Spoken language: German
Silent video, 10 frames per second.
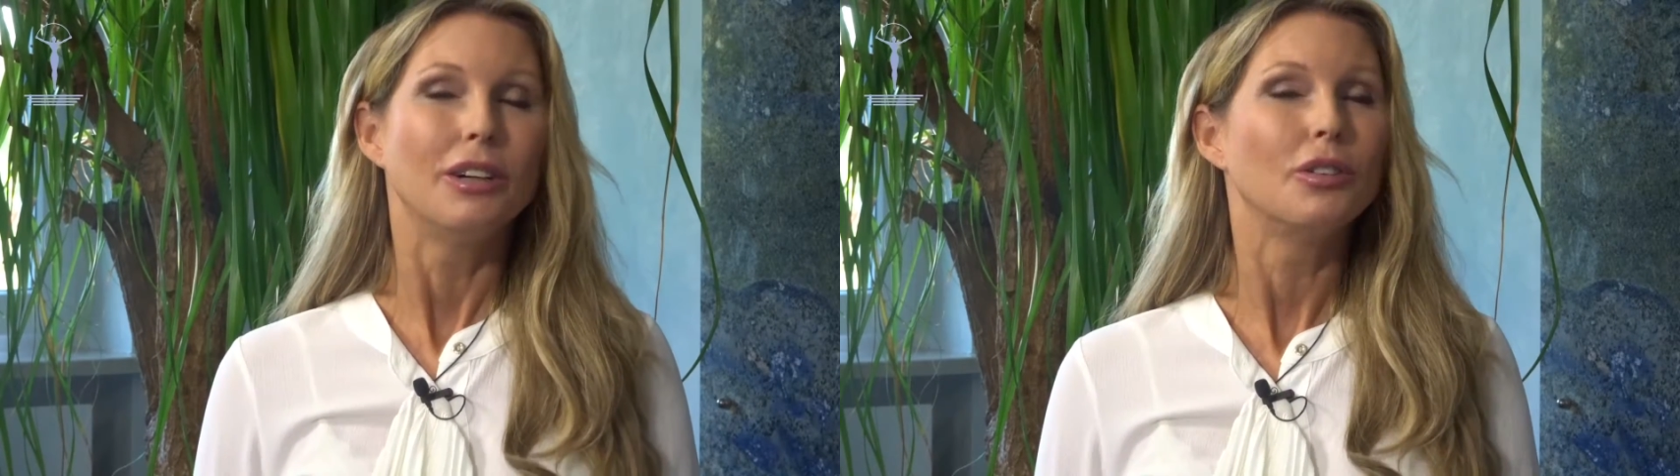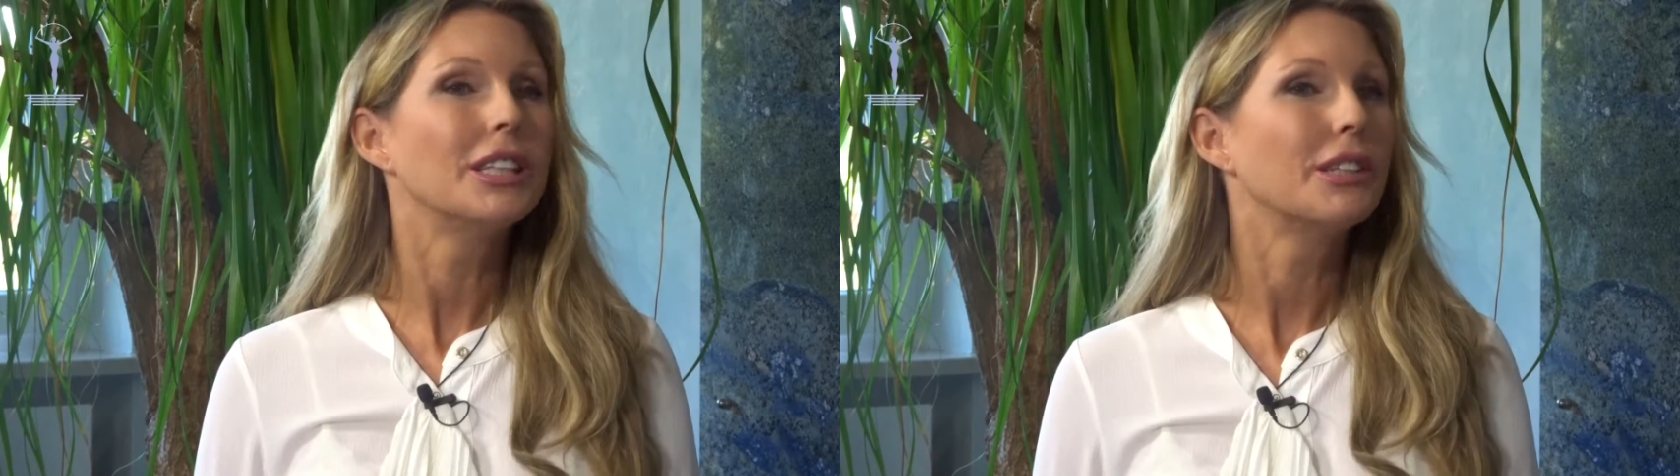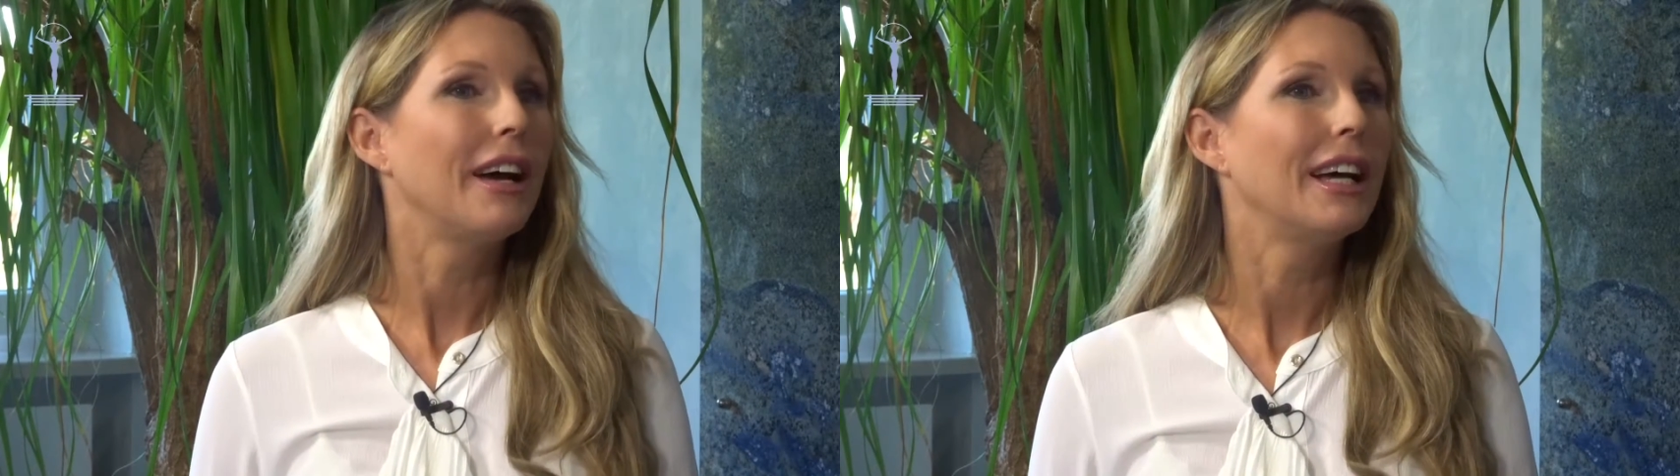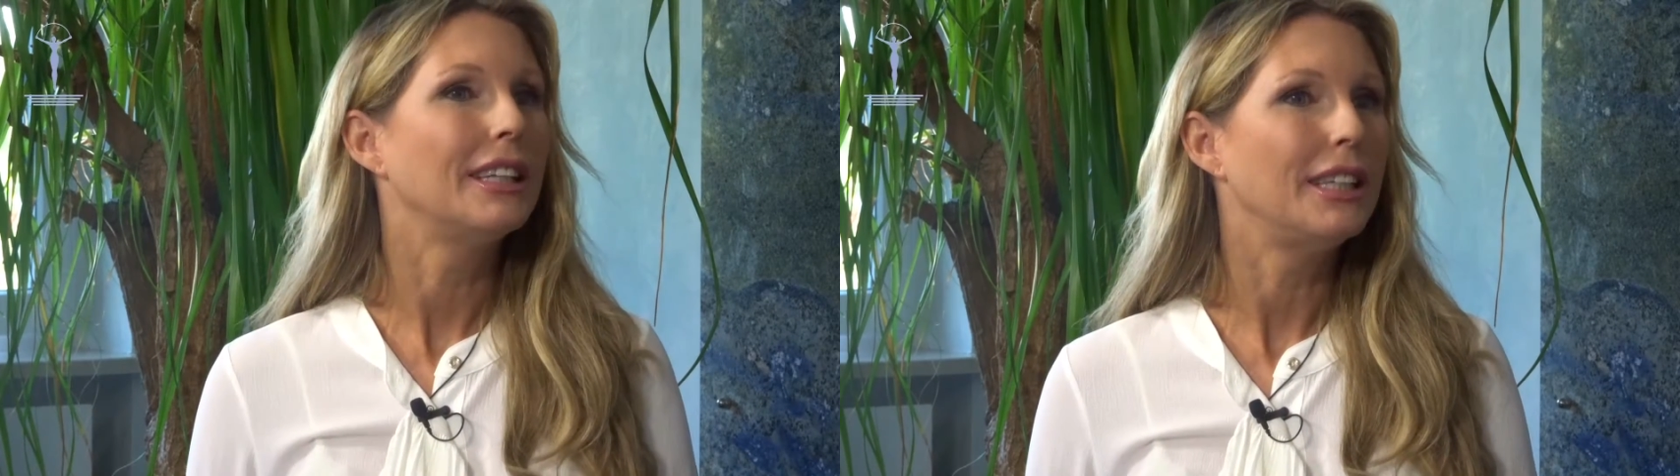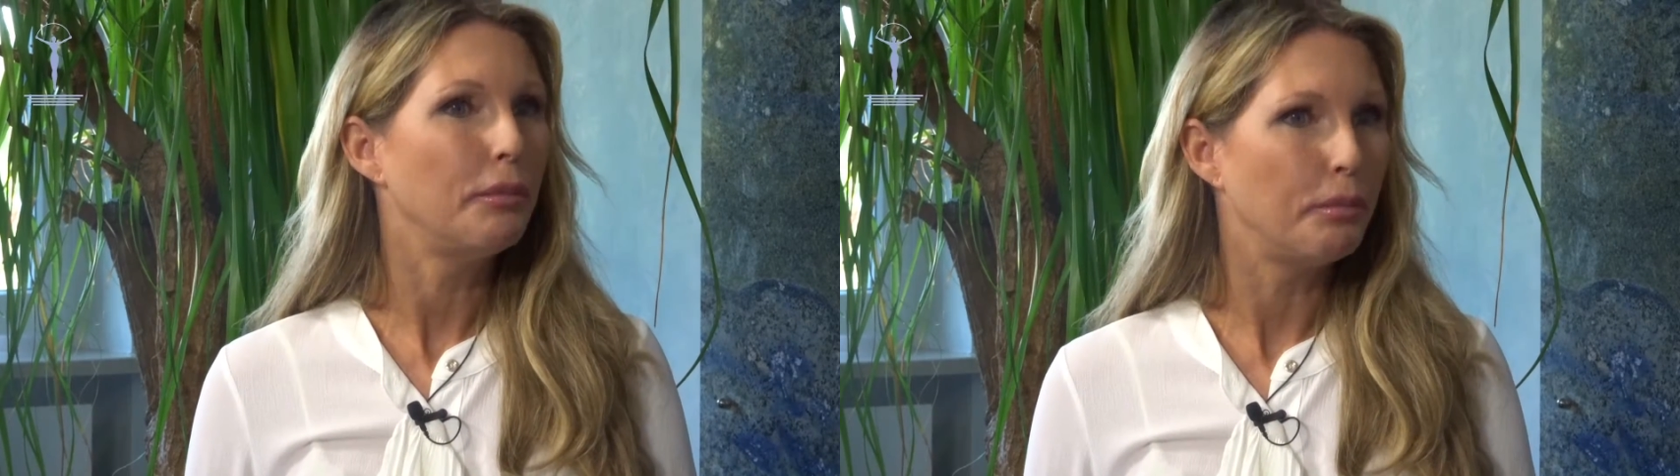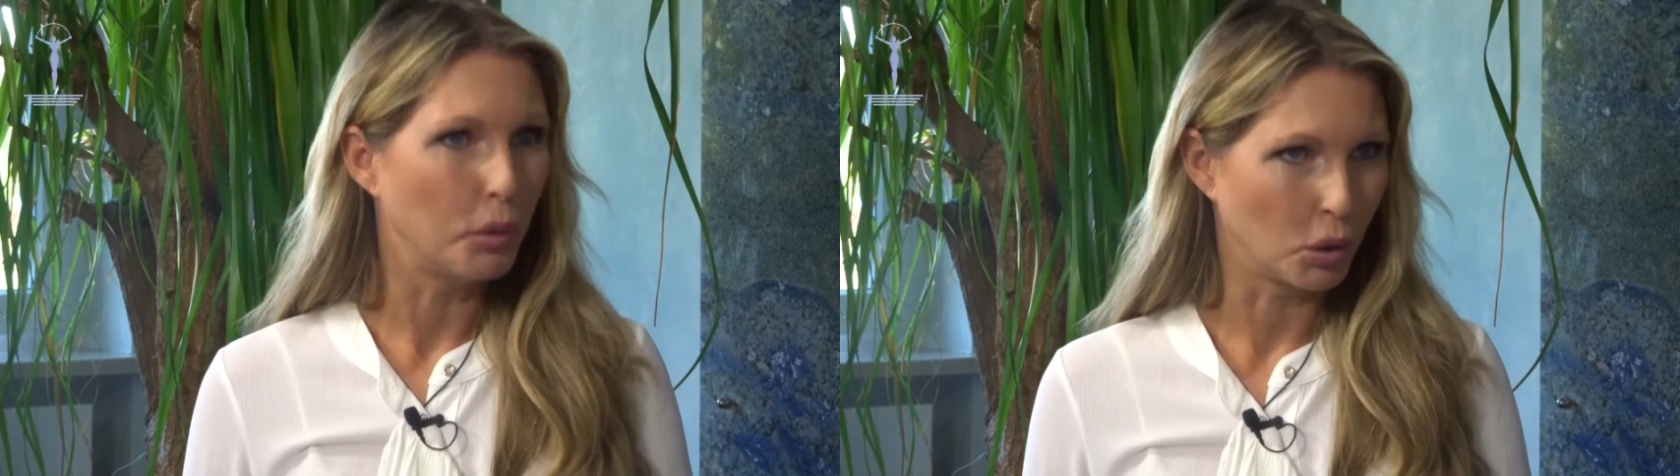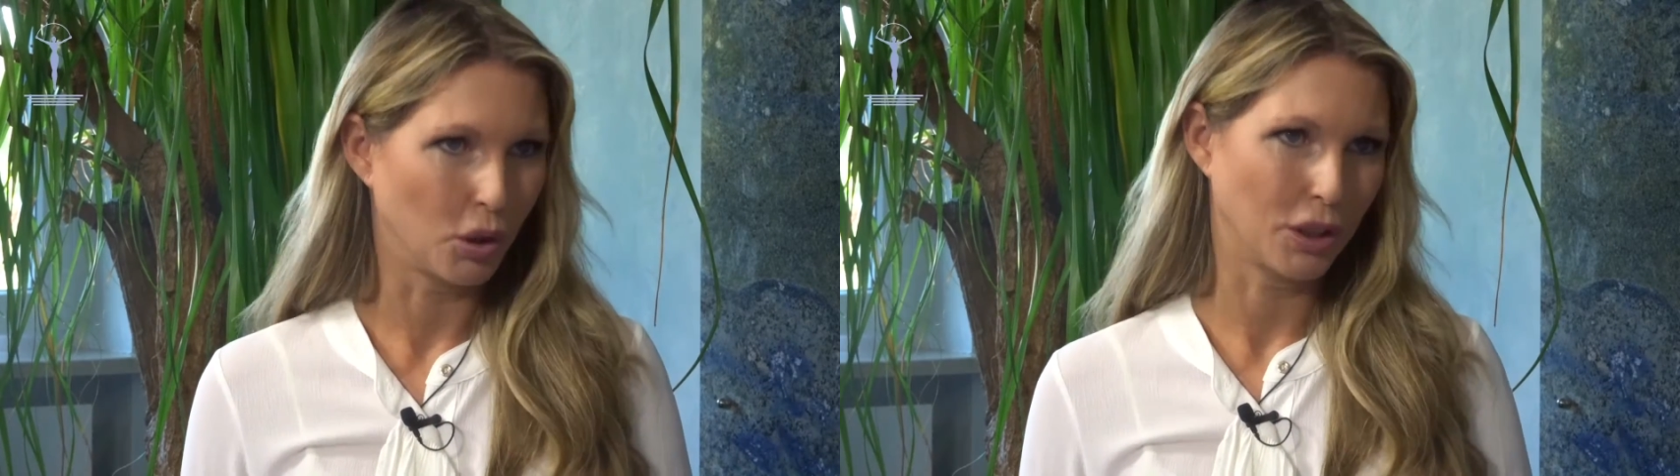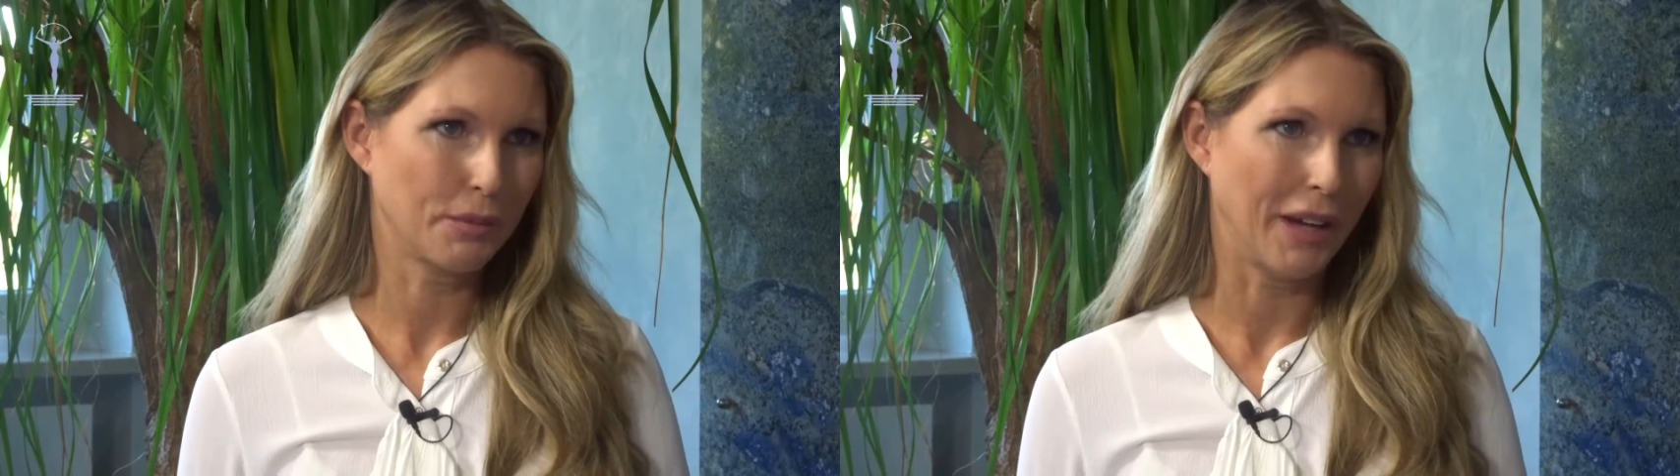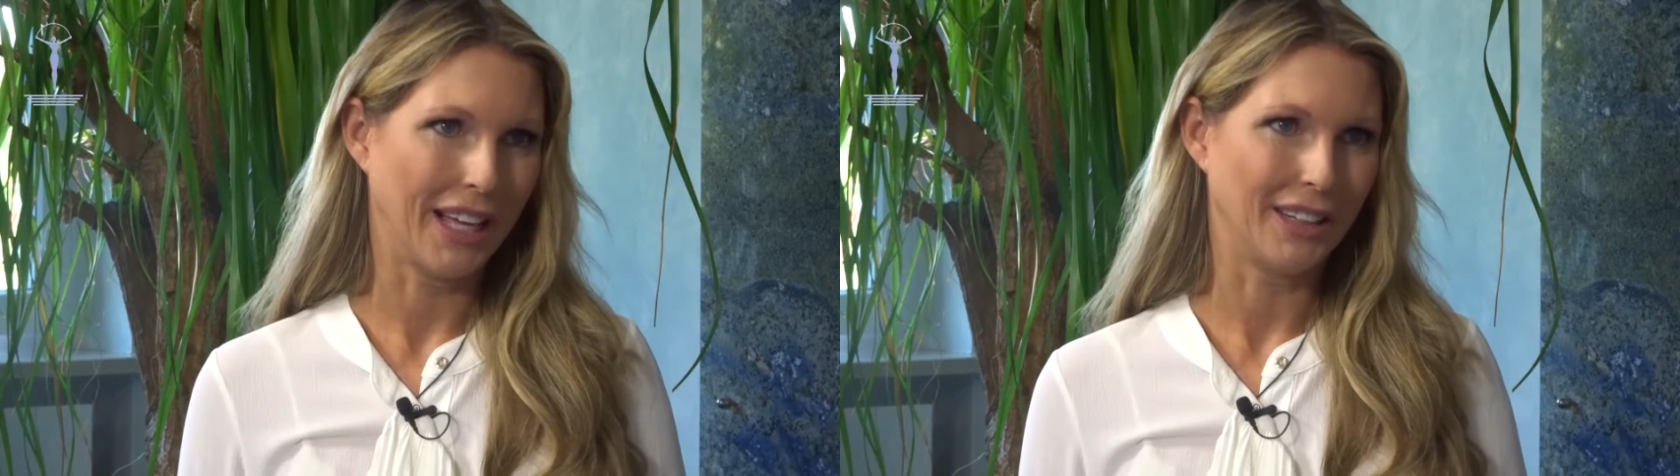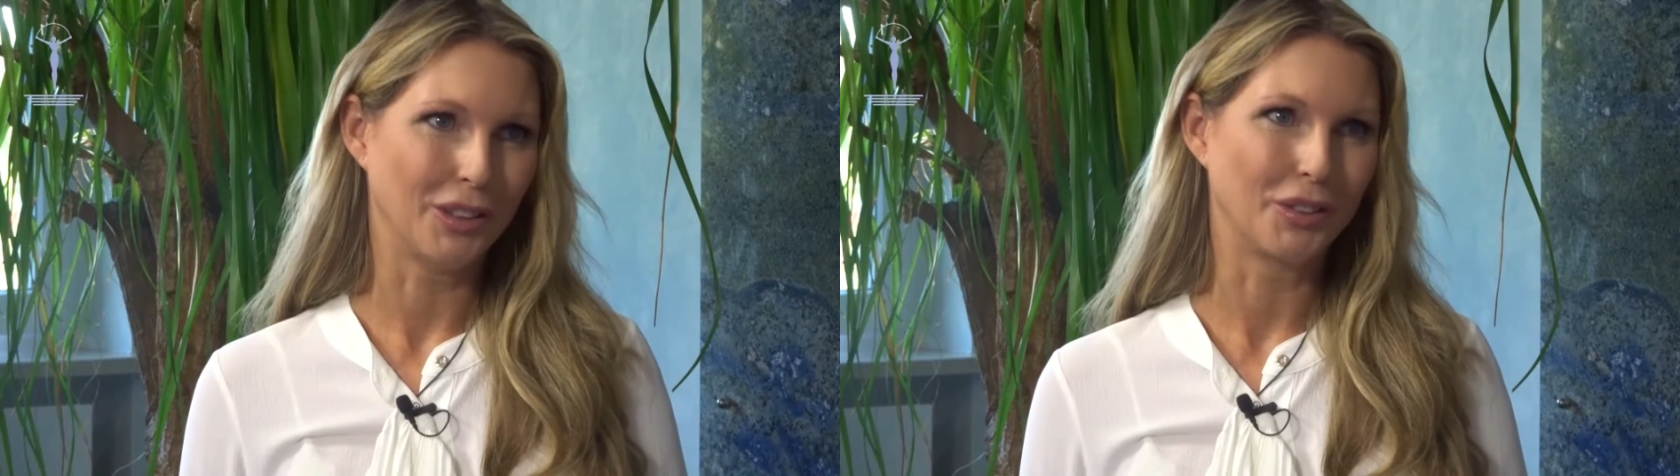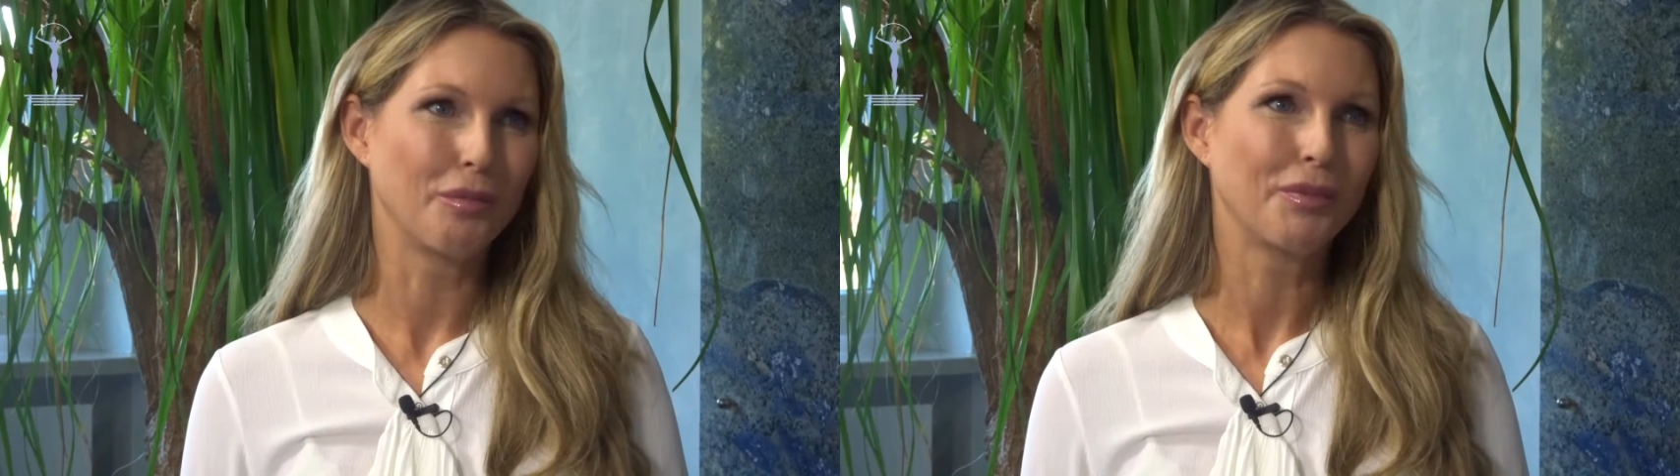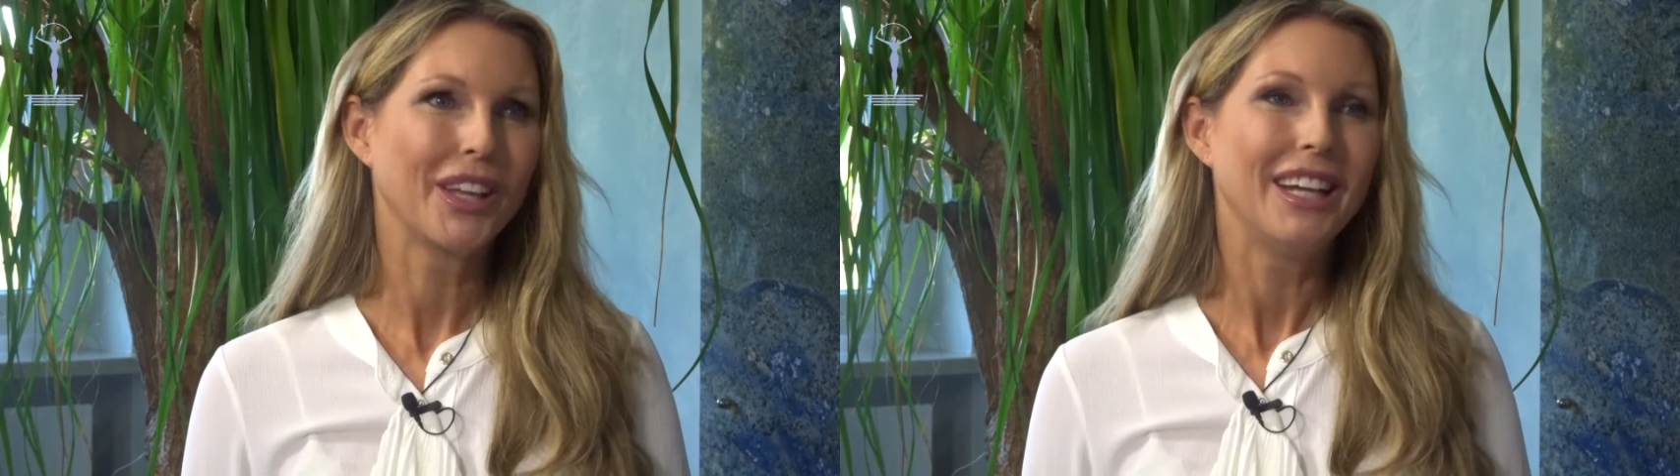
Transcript: und zwar die Botox-Behandlung.